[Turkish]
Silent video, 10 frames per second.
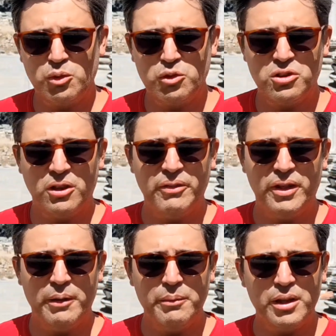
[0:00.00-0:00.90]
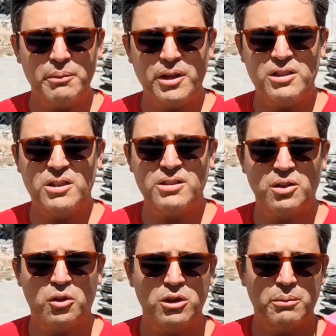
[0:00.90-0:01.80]
bulursa ve Emir gibi geçen
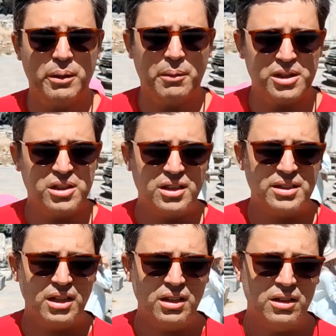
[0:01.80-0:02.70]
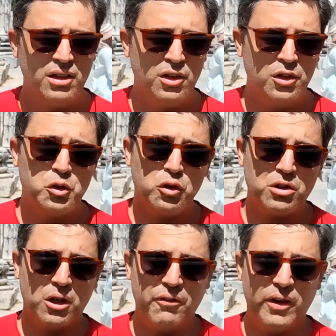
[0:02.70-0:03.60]
sene oynamaya başlarsa
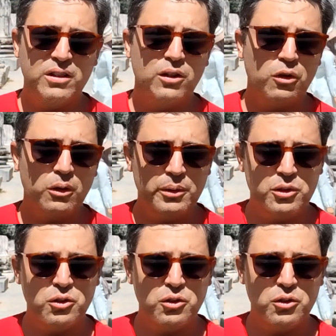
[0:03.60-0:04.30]
çok daha faydalı olabilir.